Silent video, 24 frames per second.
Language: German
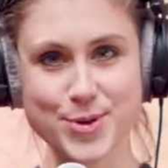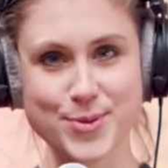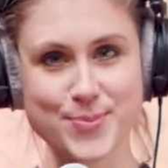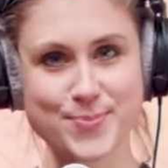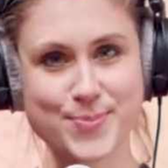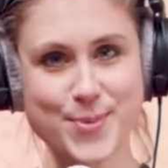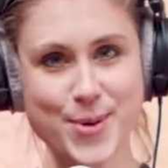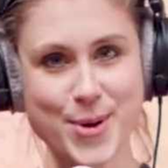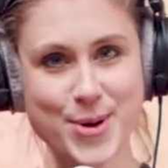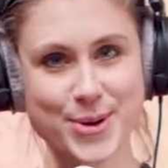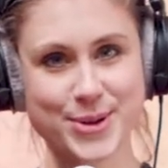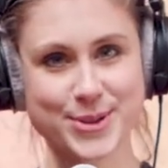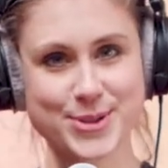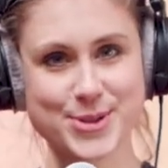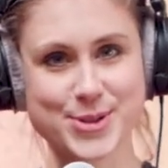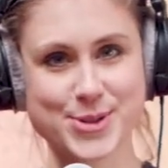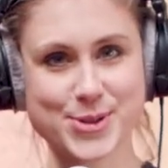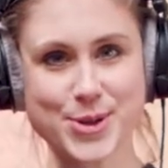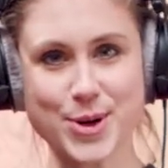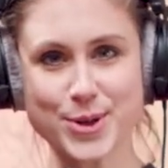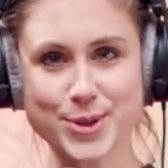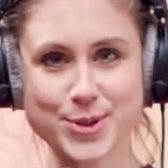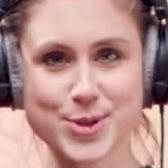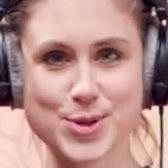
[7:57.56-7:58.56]
Um euren
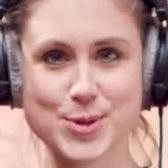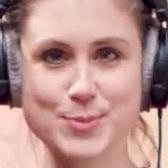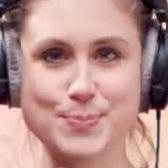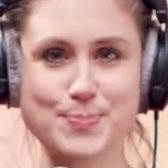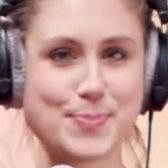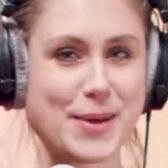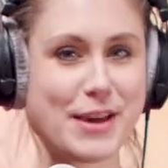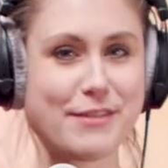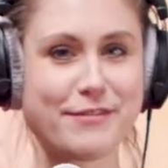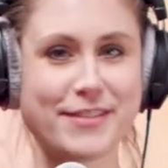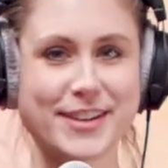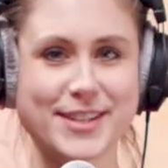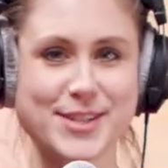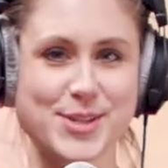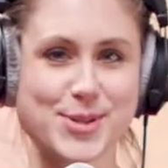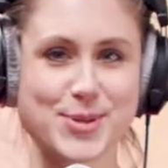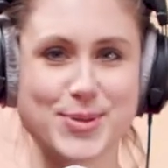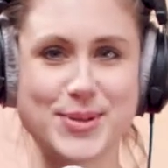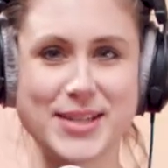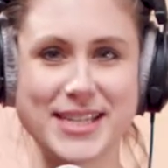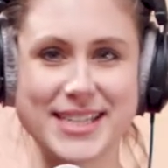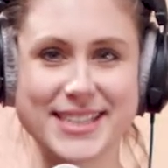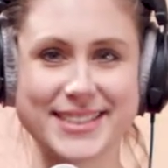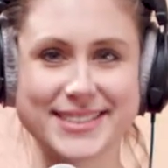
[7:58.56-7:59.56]
Song zu
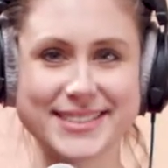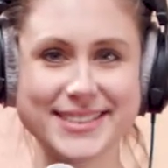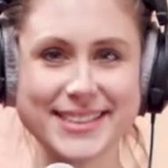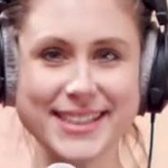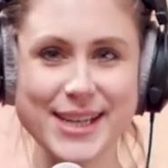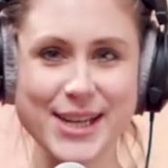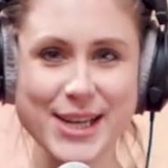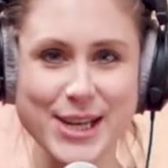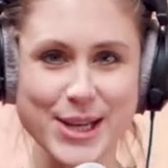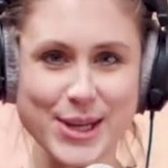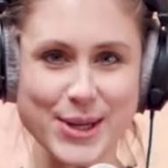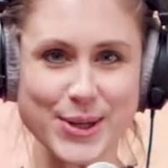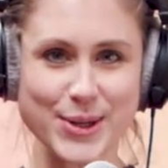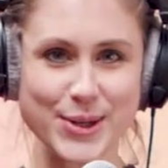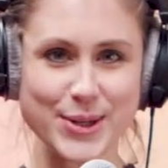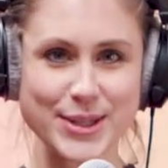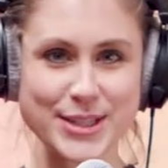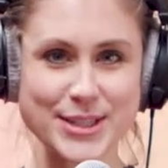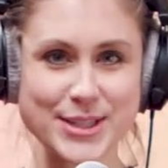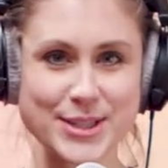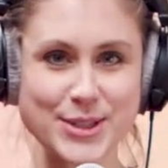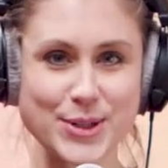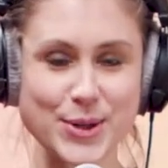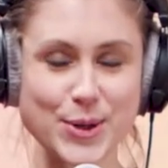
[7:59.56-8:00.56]
perfektionieren,
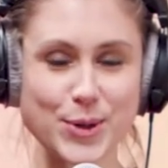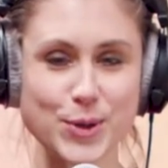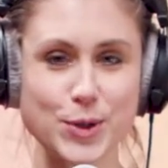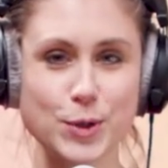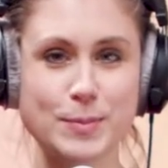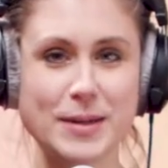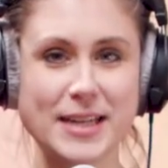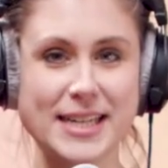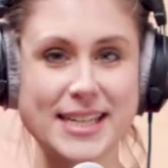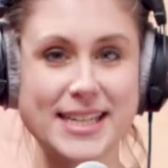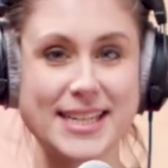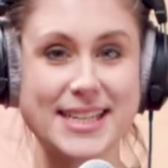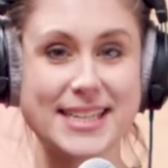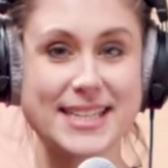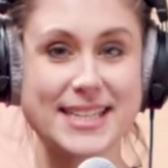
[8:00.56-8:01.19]
könnt ihr noch über die